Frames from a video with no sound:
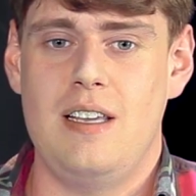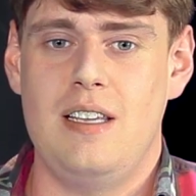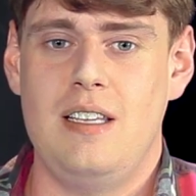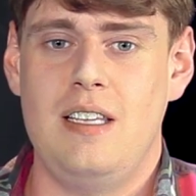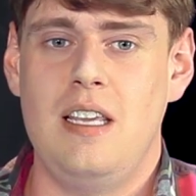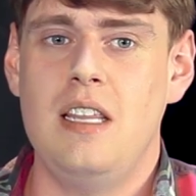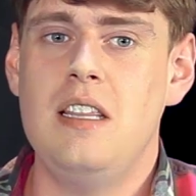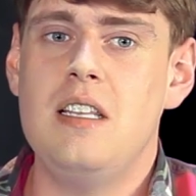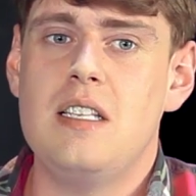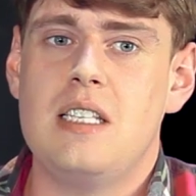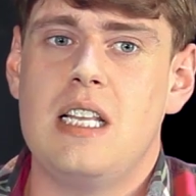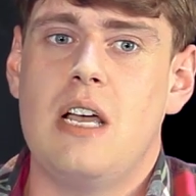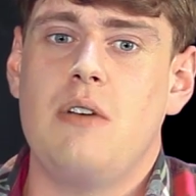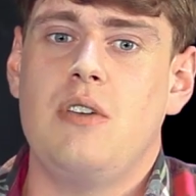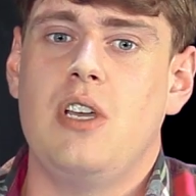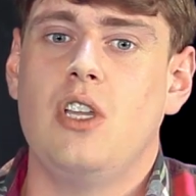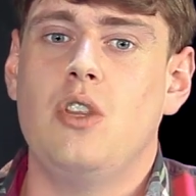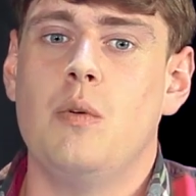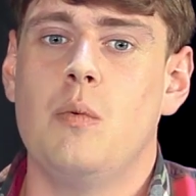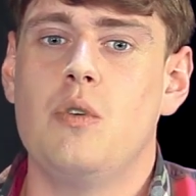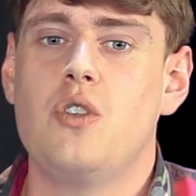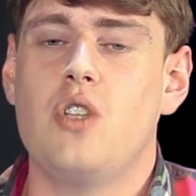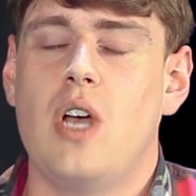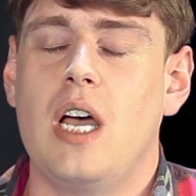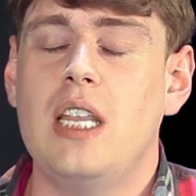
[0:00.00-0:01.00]
Я не знаю, я
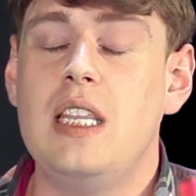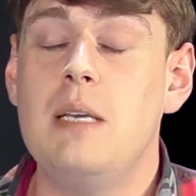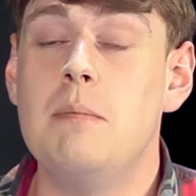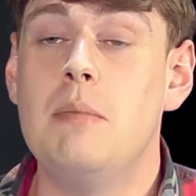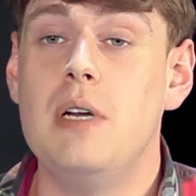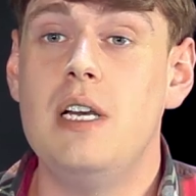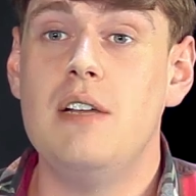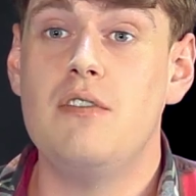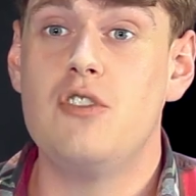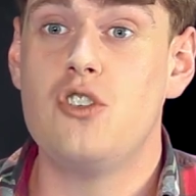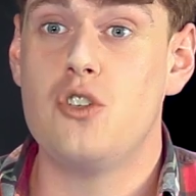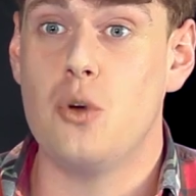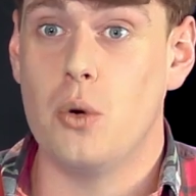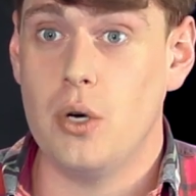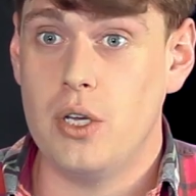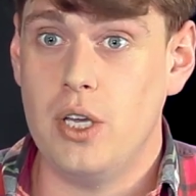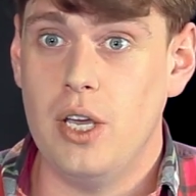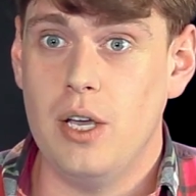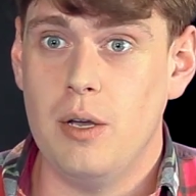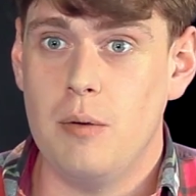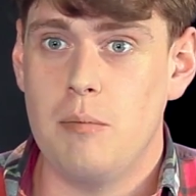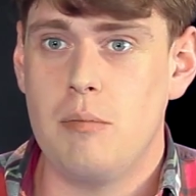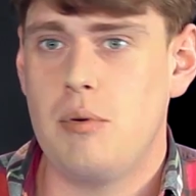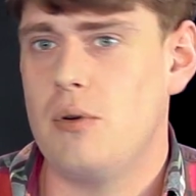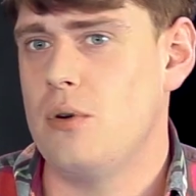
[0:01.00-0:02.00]
думаю, что они были в
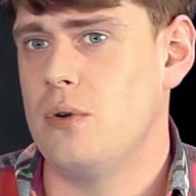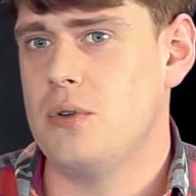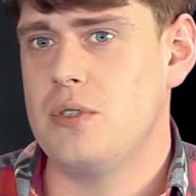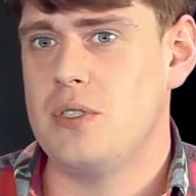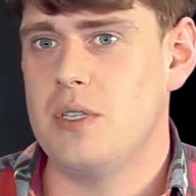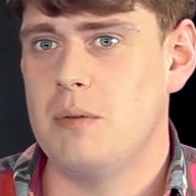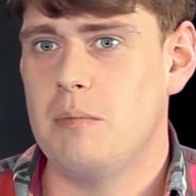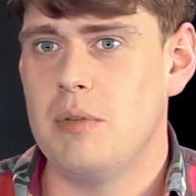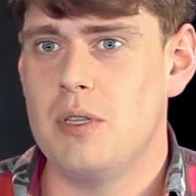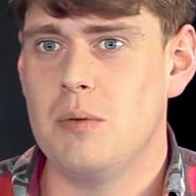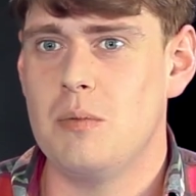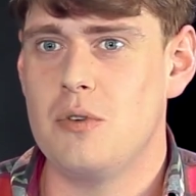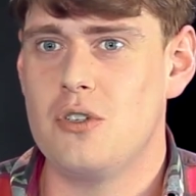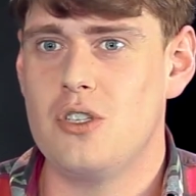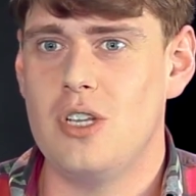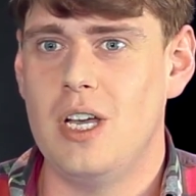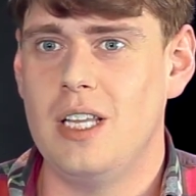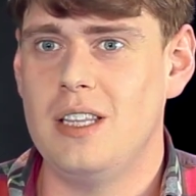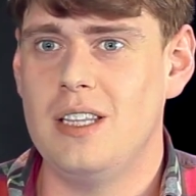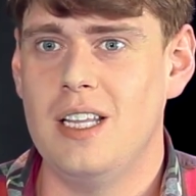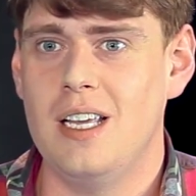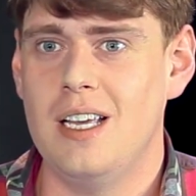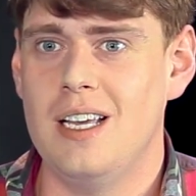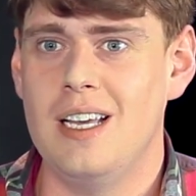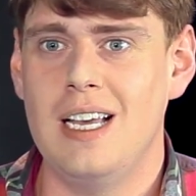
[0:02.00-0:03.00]
шоке просто, потому что
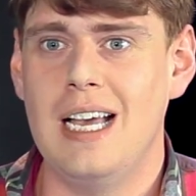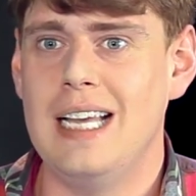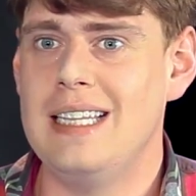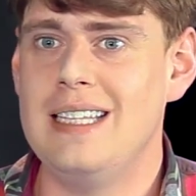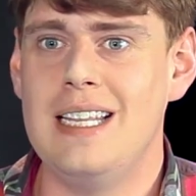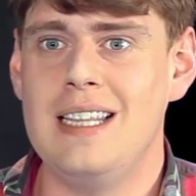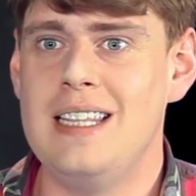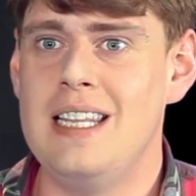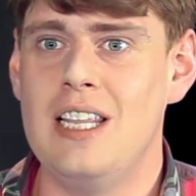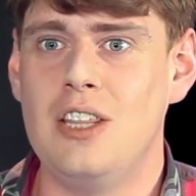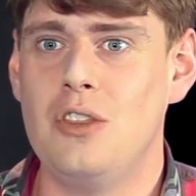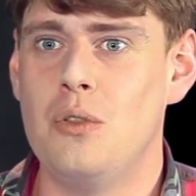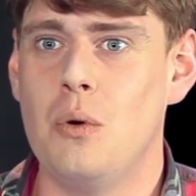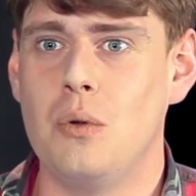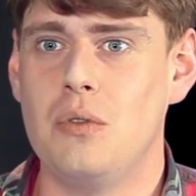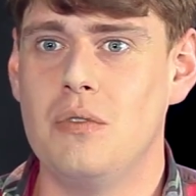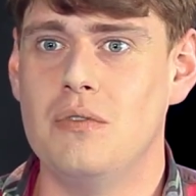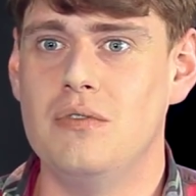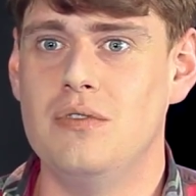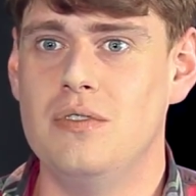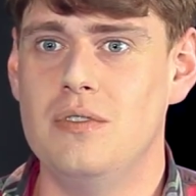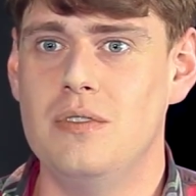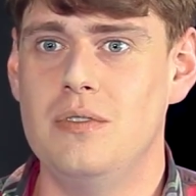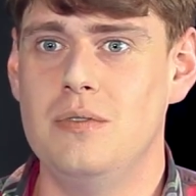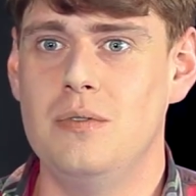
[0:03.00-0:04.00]
это, это не, тот,
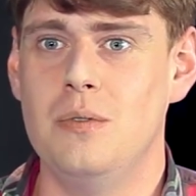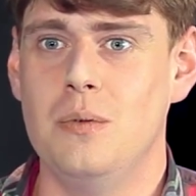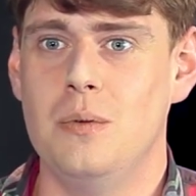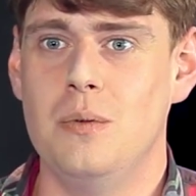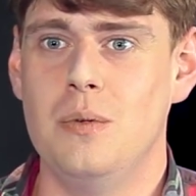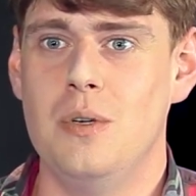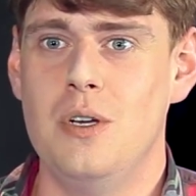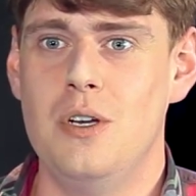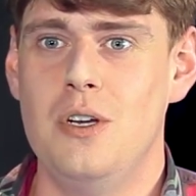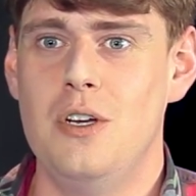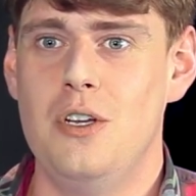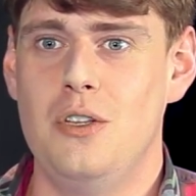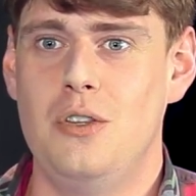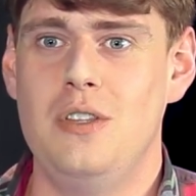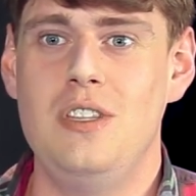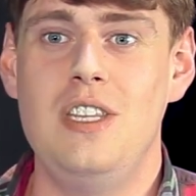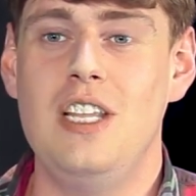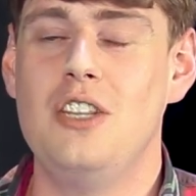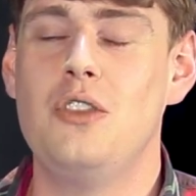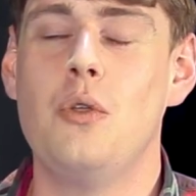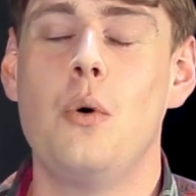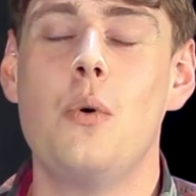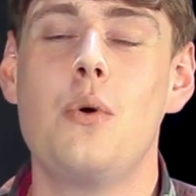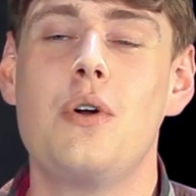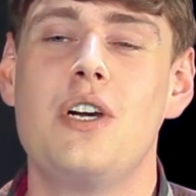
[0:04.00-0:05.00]
ну, не
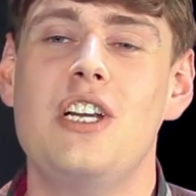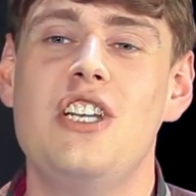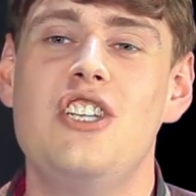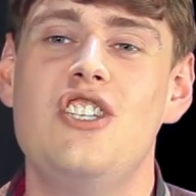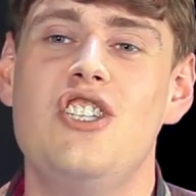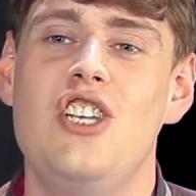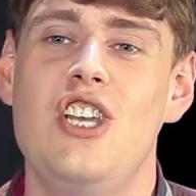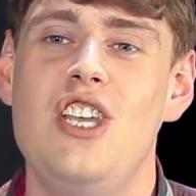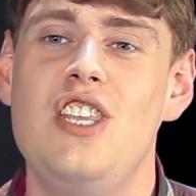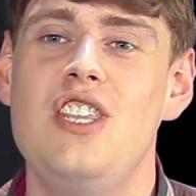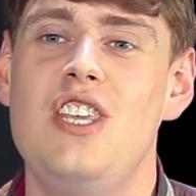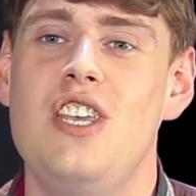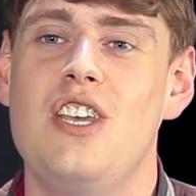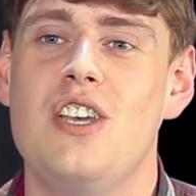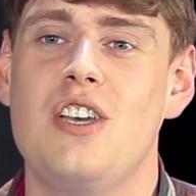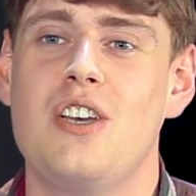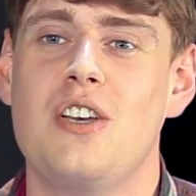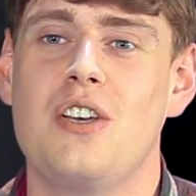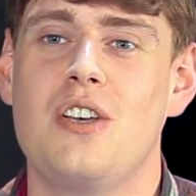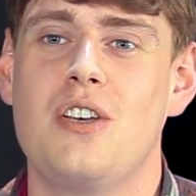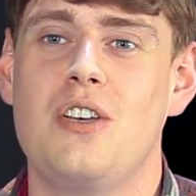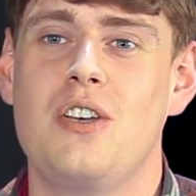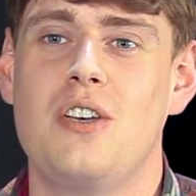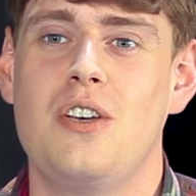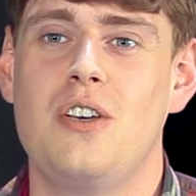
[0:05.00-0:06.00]
то решение,
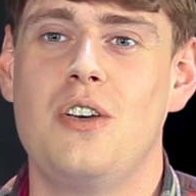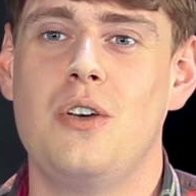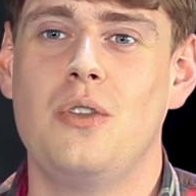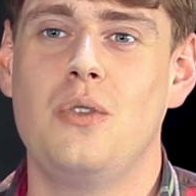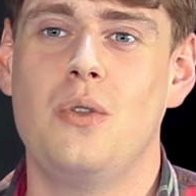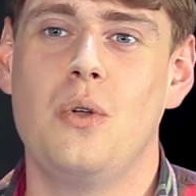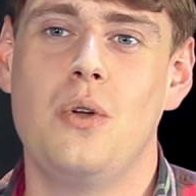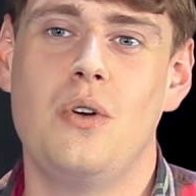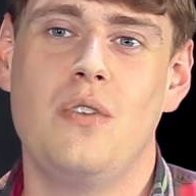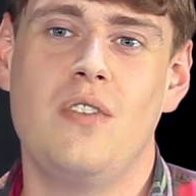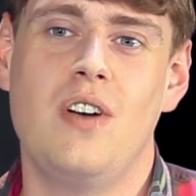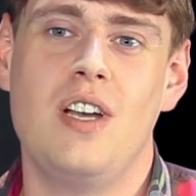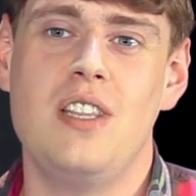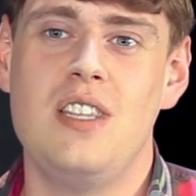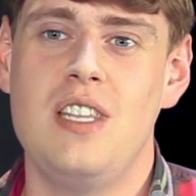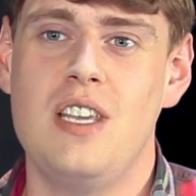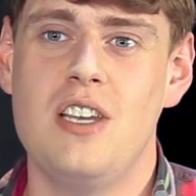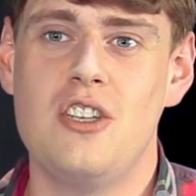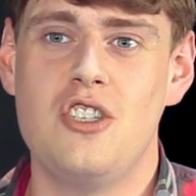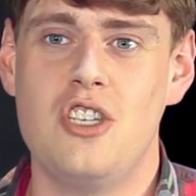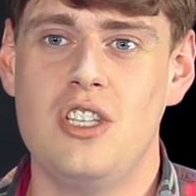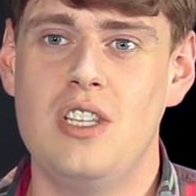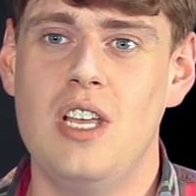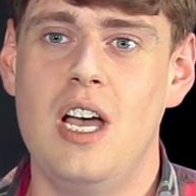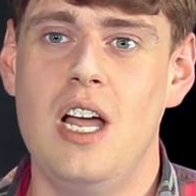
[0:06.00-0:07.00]
которого они
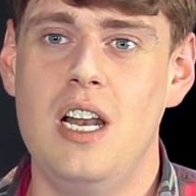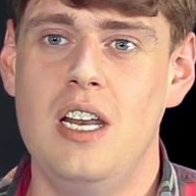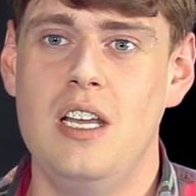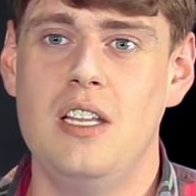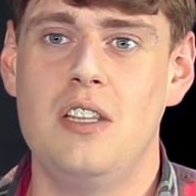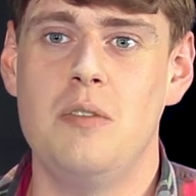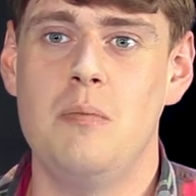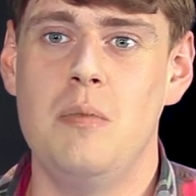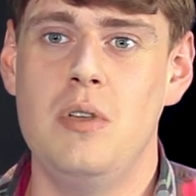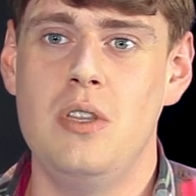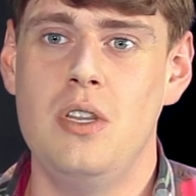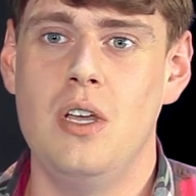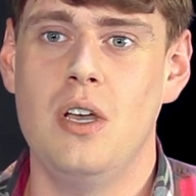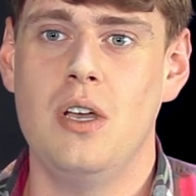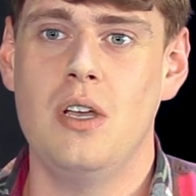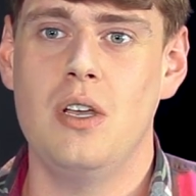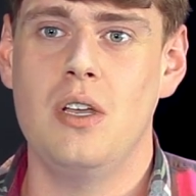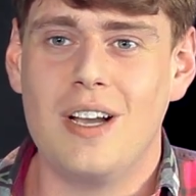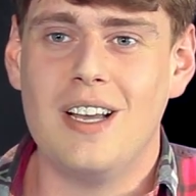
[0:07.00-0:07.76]
ожидали от меня.